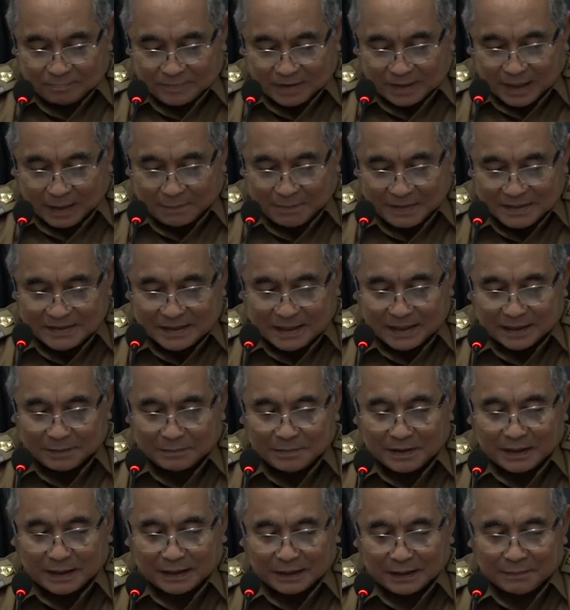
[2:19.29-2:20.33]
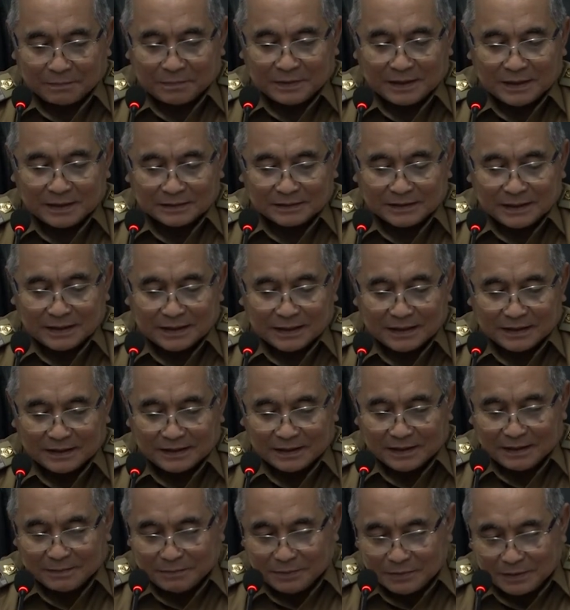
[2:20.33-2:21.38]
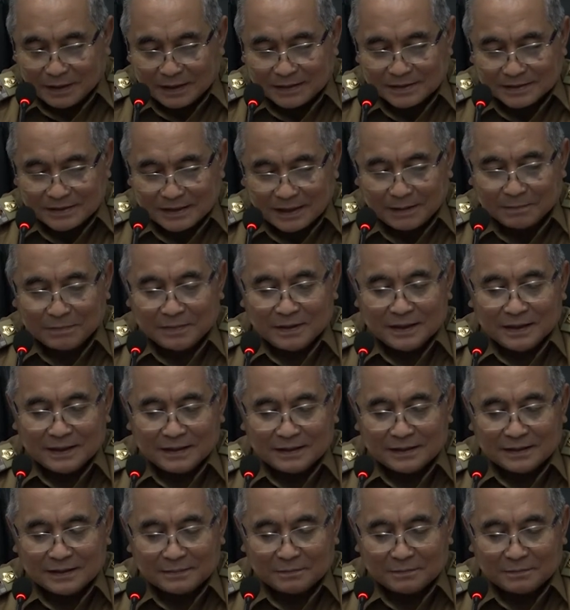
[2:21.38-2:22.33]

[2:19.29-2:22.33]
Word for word: kami sangat berharap kedatangan Ibu Asdep dan